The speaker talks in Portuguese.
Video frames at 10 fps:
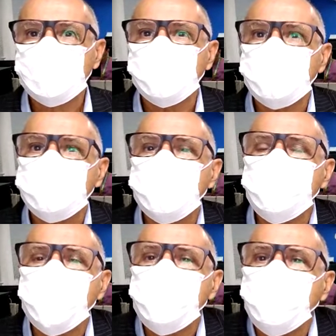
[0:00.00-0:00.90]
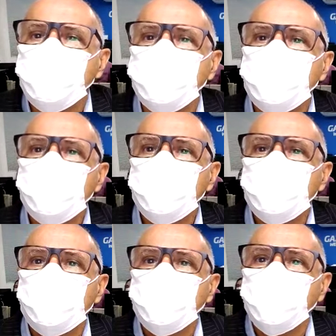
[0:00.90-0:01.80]
é que a maior
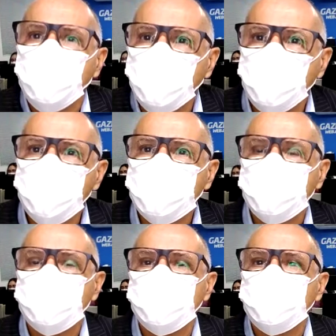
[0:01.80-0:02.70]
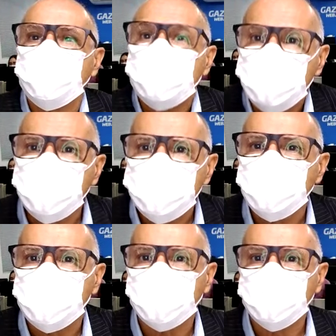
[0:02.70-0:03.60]
obra
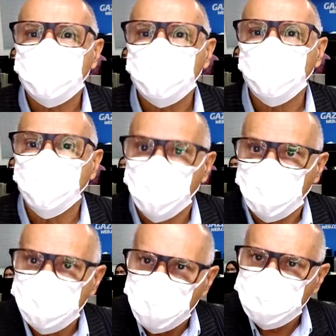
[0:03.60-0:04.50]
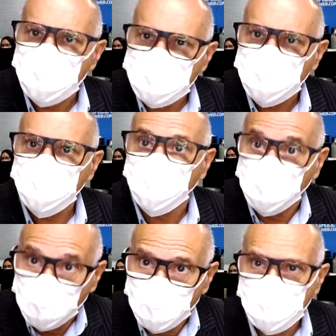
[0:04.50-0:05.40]
hídrica em andamento
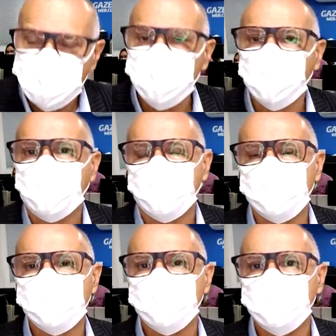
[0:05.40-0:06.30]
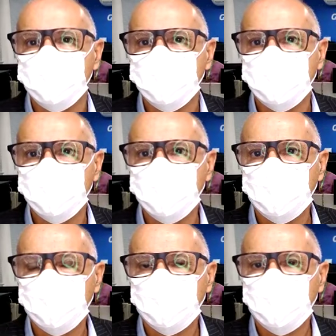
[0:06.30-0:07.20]
hoje no país,
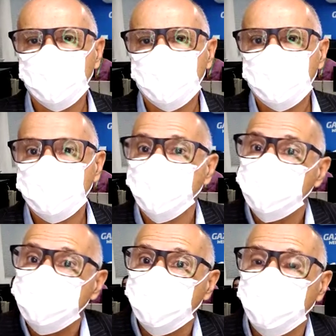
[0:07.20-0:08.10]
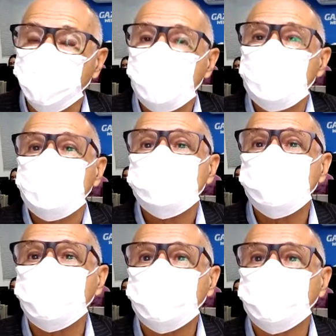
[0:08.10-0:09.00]
que custou
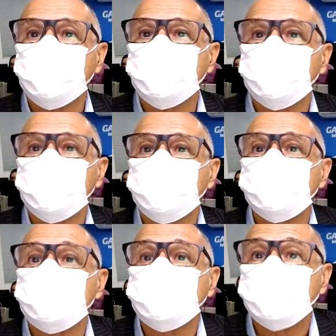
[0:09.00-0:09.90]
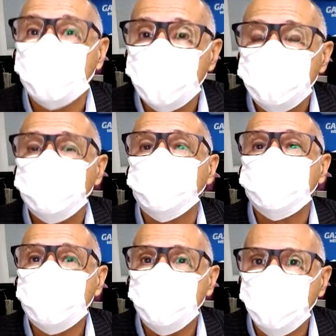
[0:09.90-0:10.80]
cerca de 3
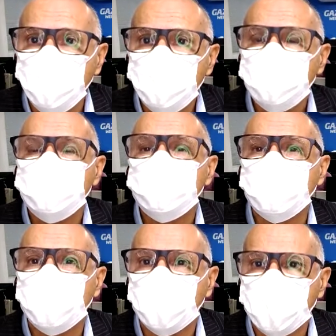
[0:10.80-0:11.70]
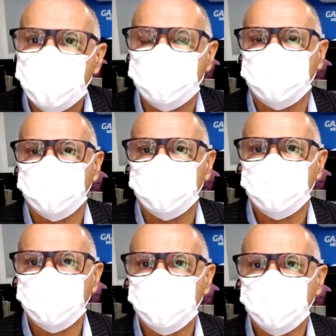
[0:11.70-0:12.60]
bilhões de reais
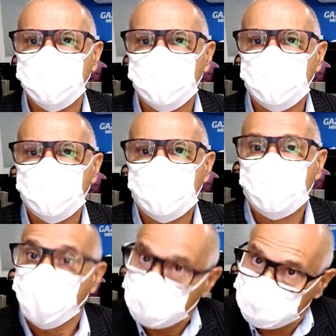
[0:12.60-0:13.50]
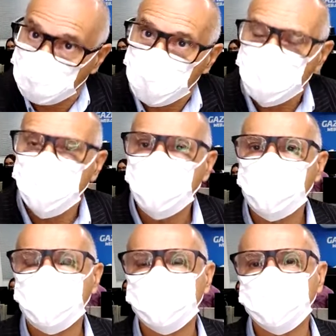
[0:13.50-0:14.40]
até agora,